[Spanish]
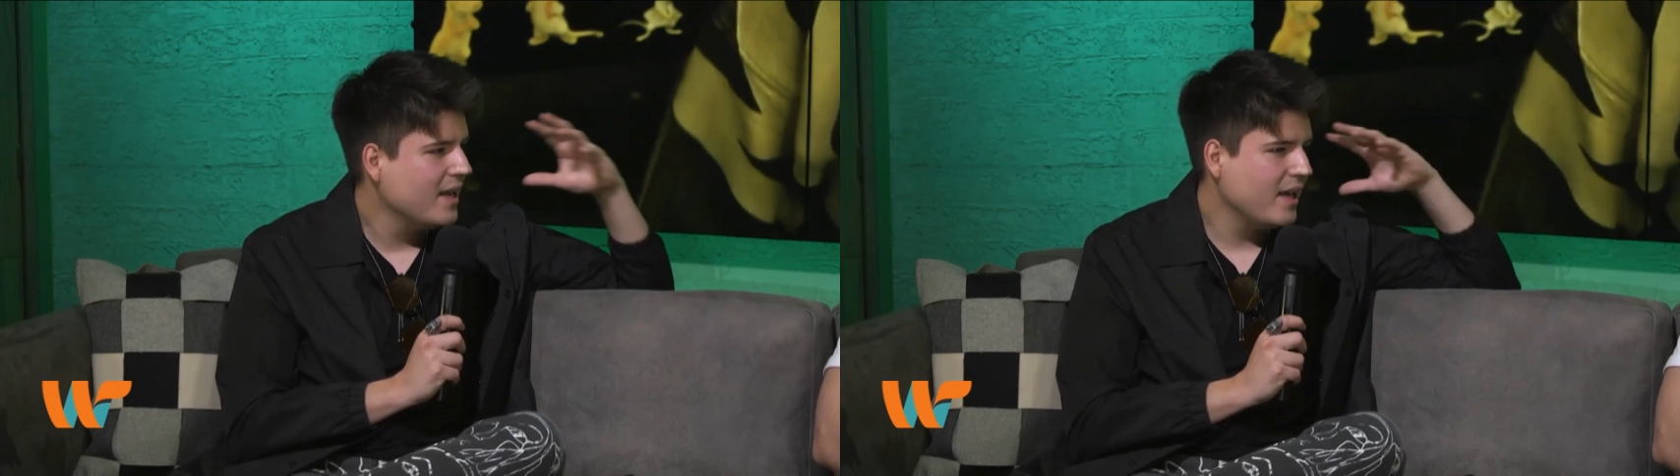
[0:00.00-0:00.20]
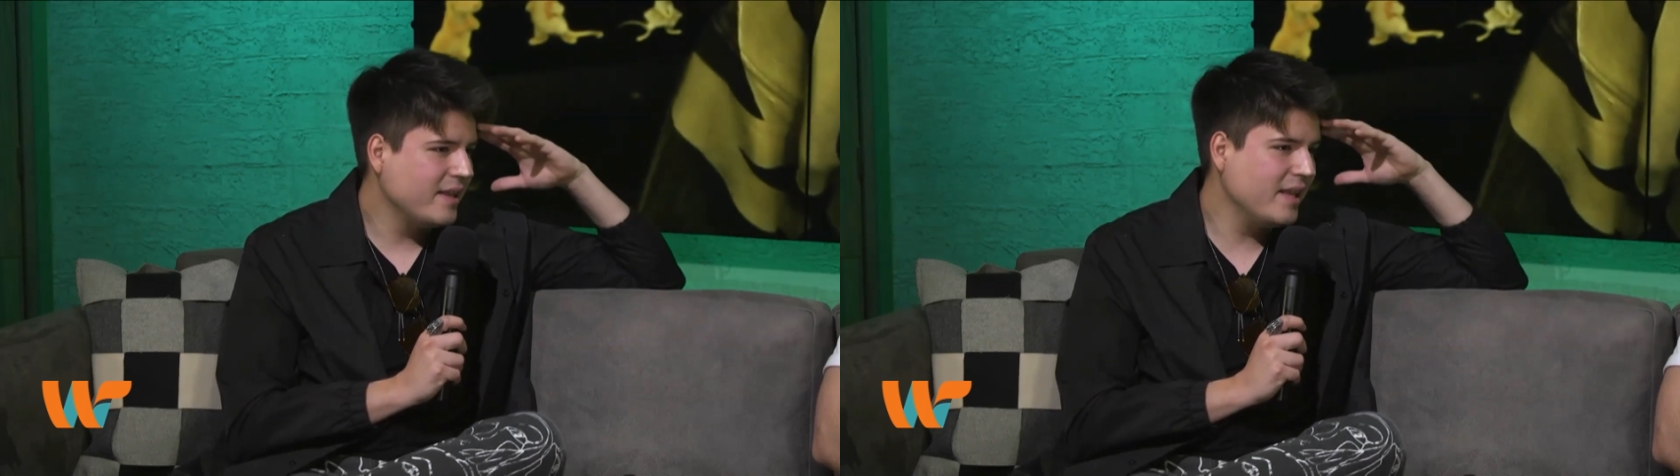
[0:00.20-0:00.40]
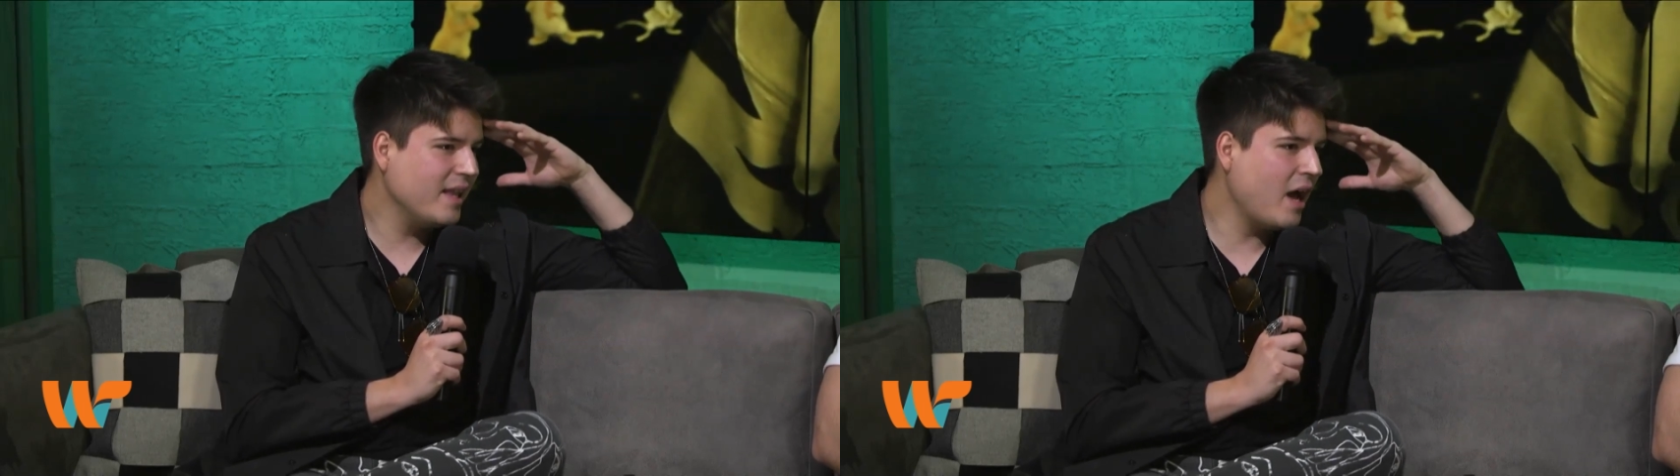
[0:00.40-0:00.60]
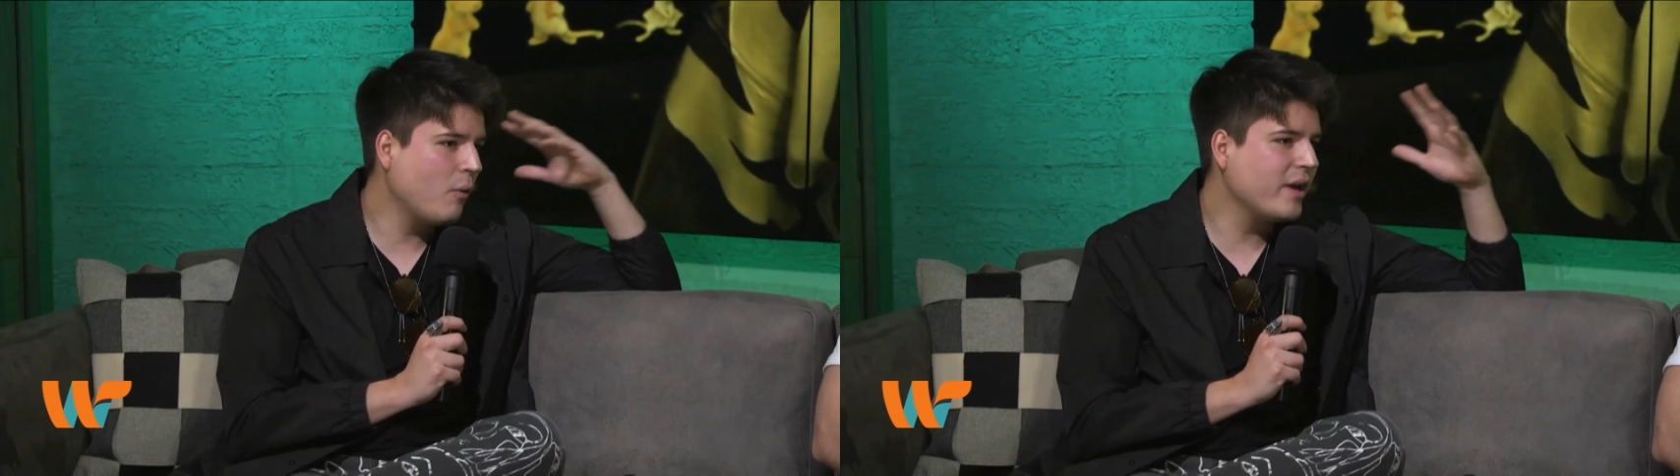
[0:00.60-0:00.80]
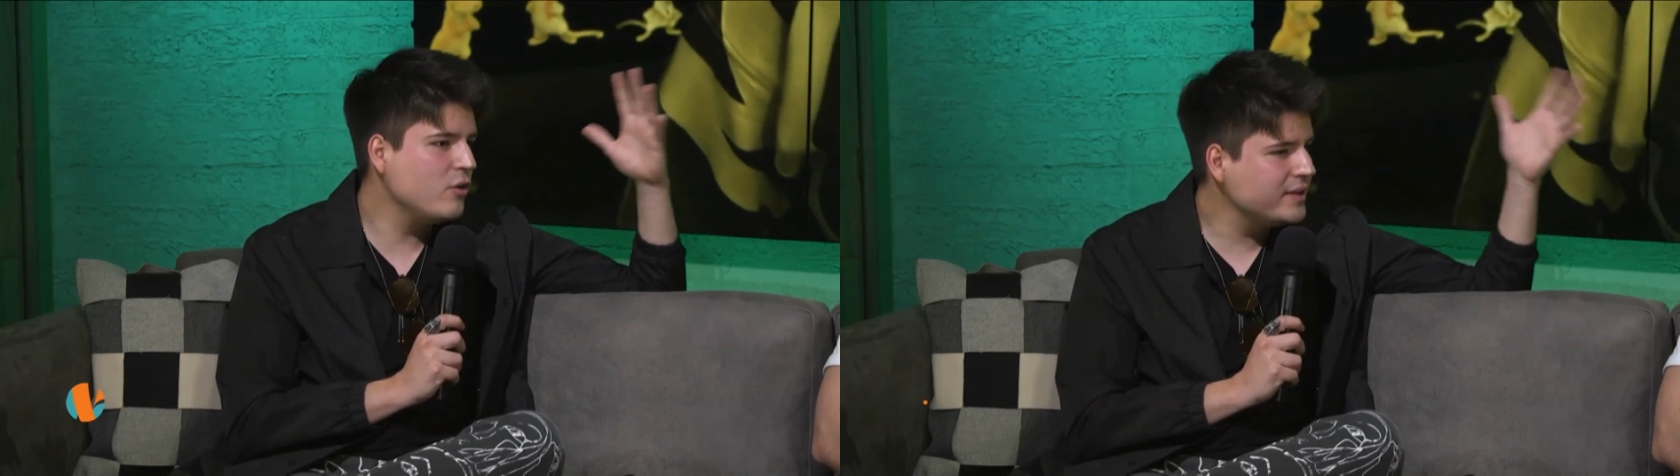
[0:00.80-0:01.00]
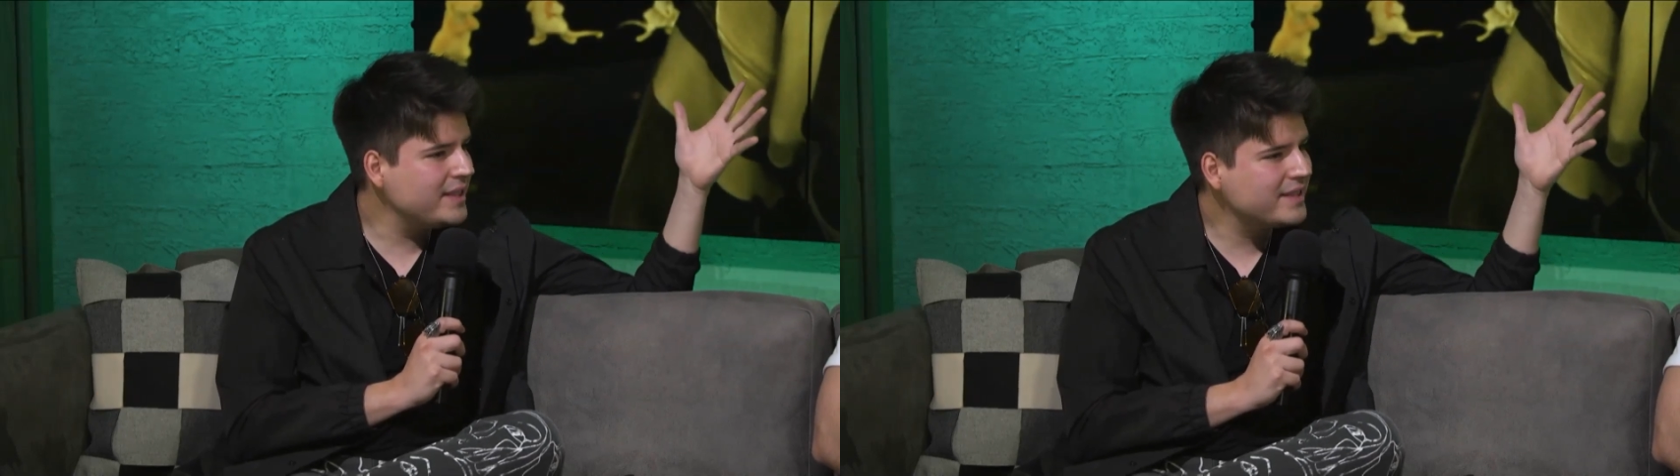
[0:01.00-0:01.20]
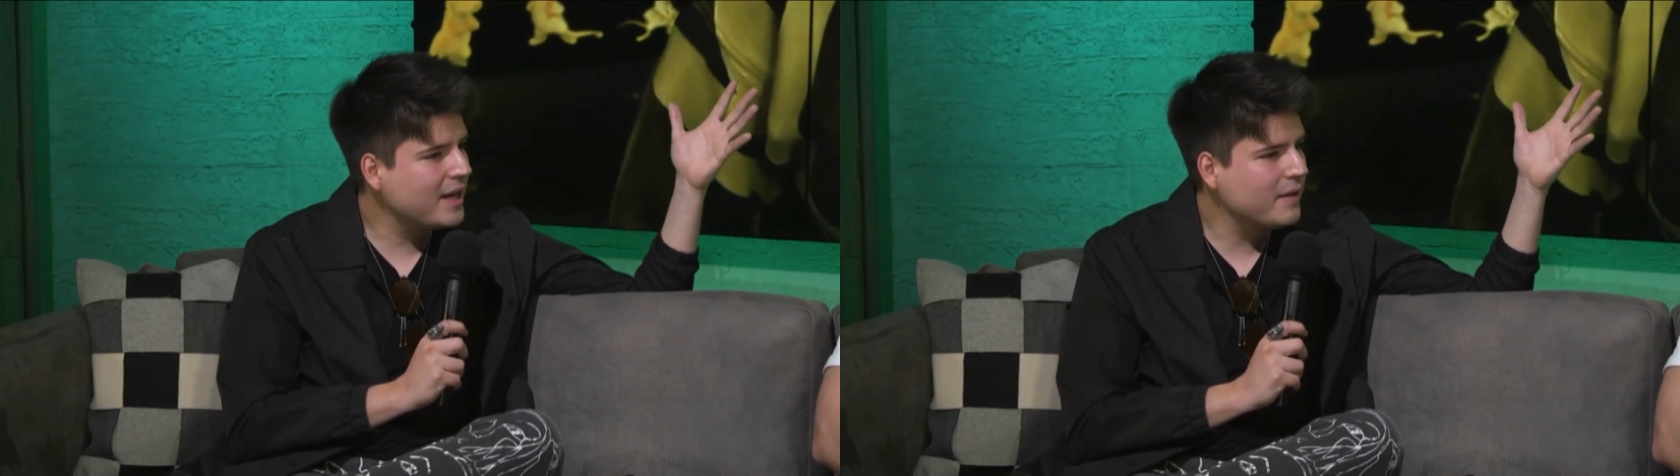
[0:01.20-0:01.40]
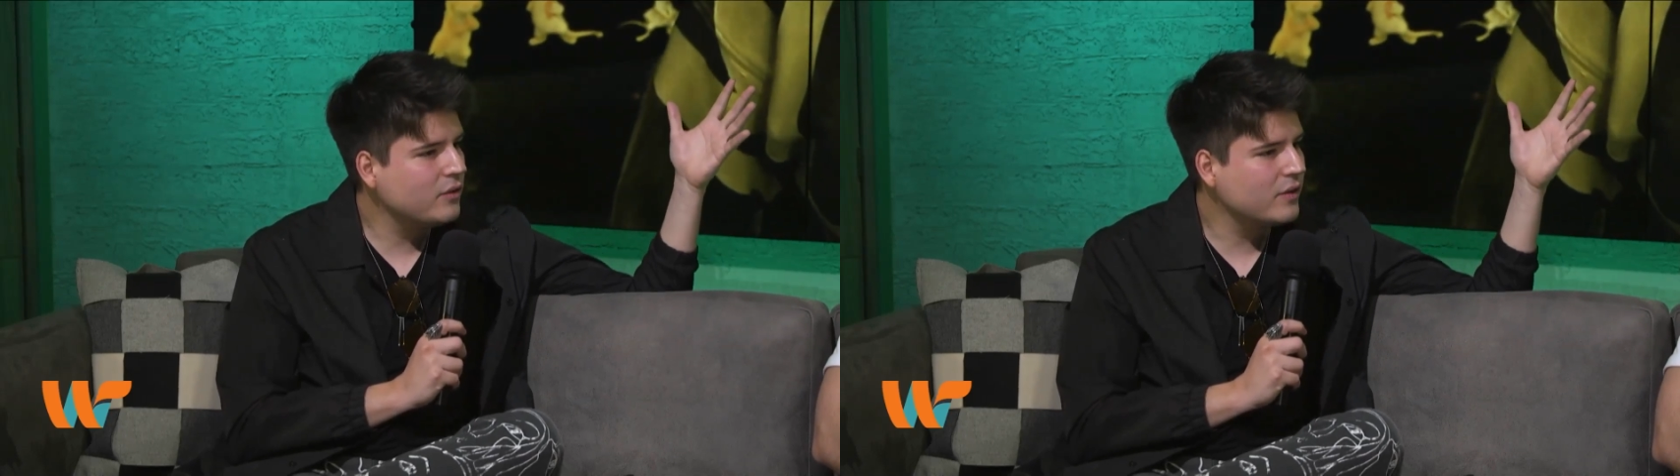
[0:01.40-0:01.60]
eh, aunque no estés
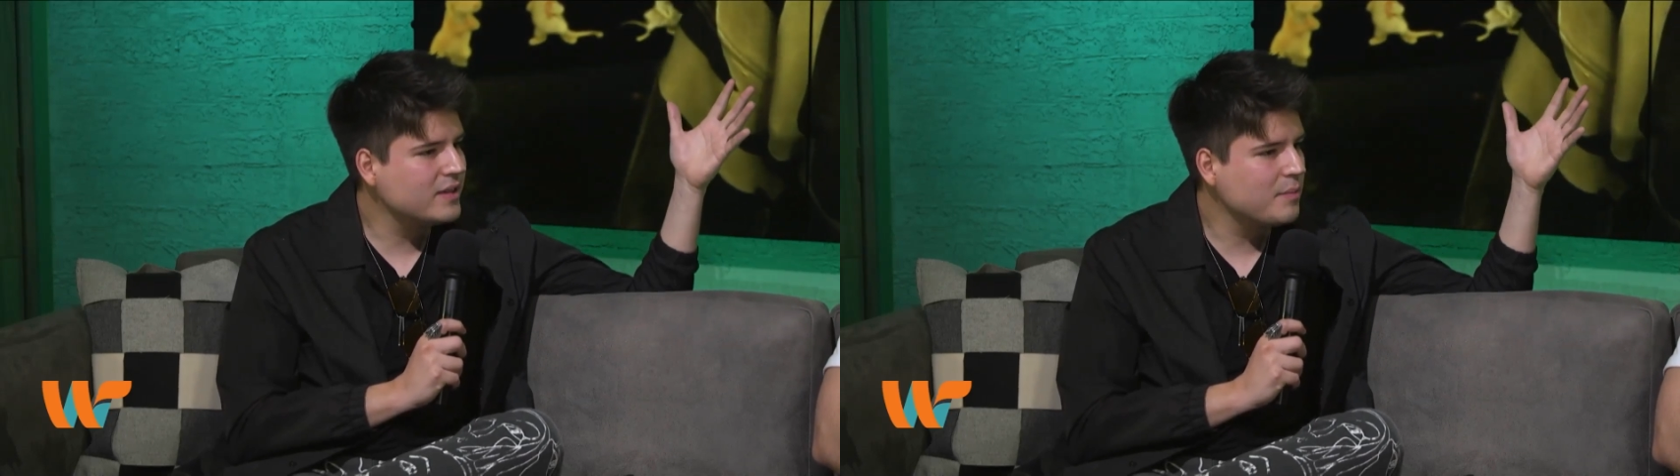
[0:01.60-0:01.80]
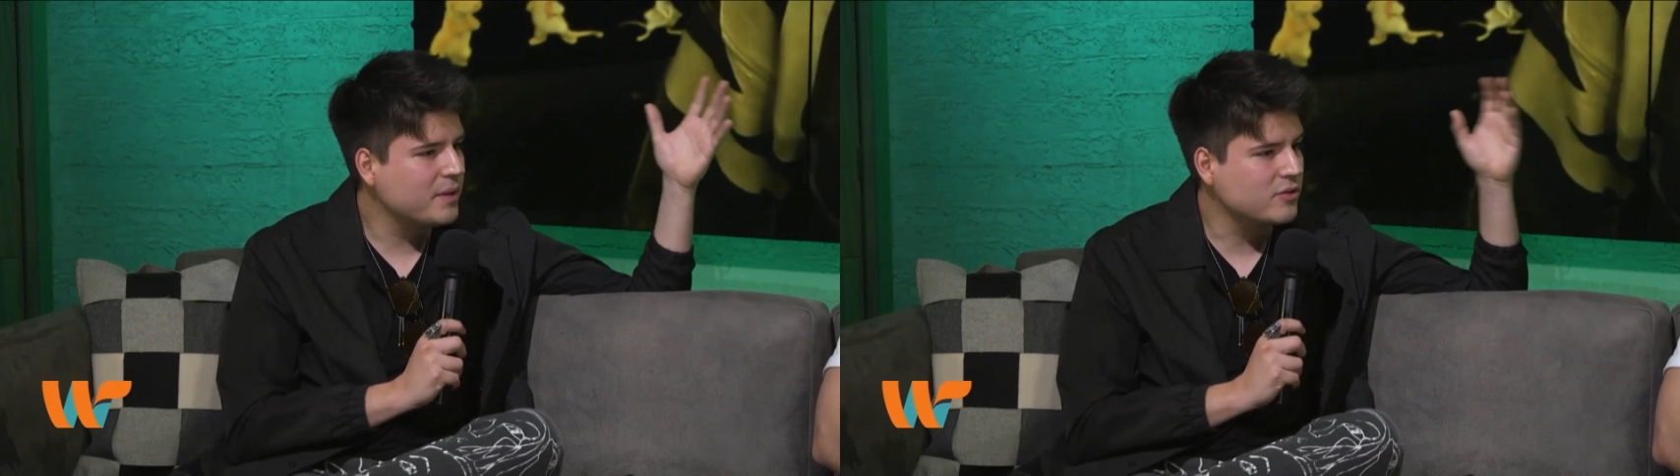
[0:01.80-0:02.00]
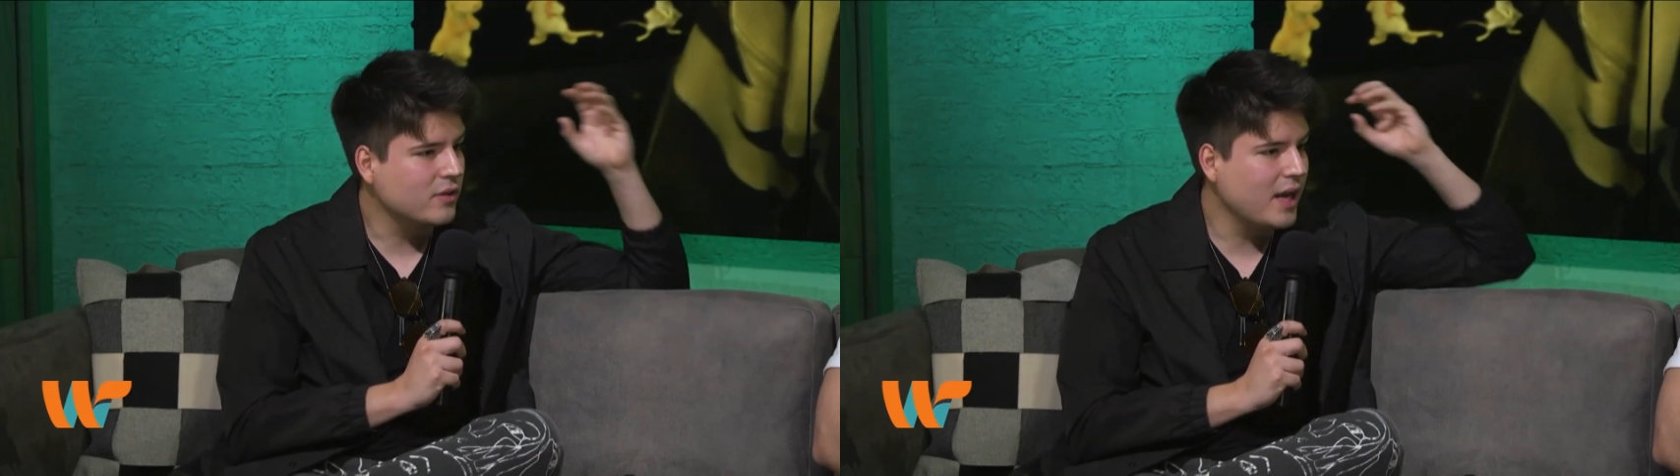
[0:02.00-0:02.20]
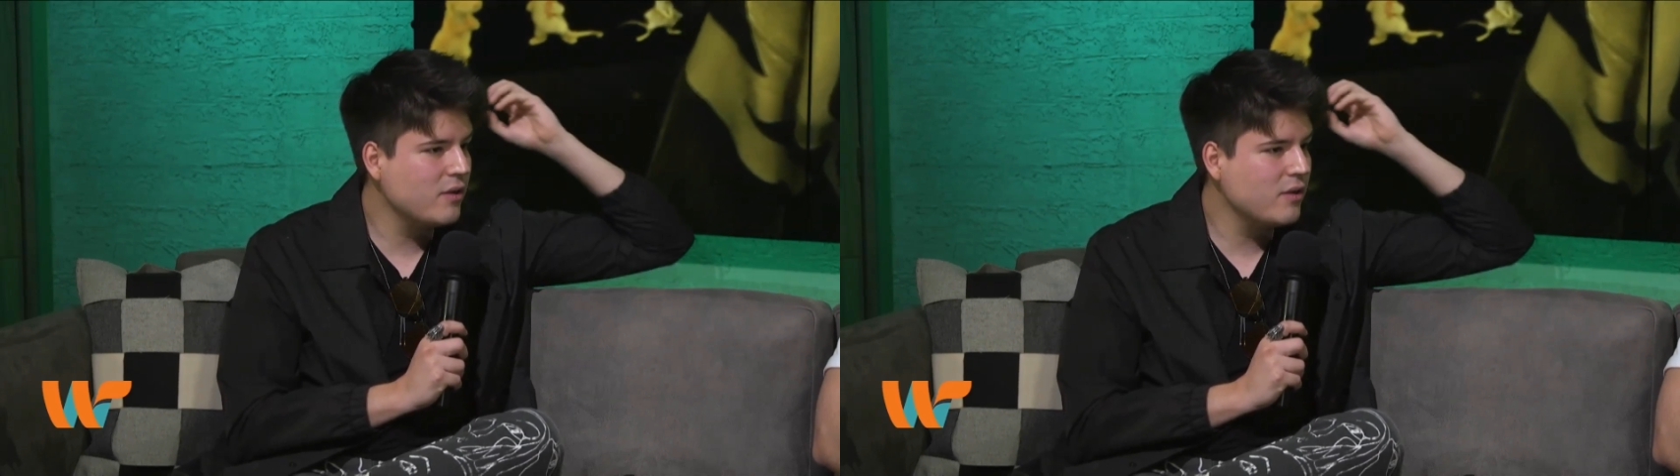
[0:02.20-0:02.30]
grabando con esa persona,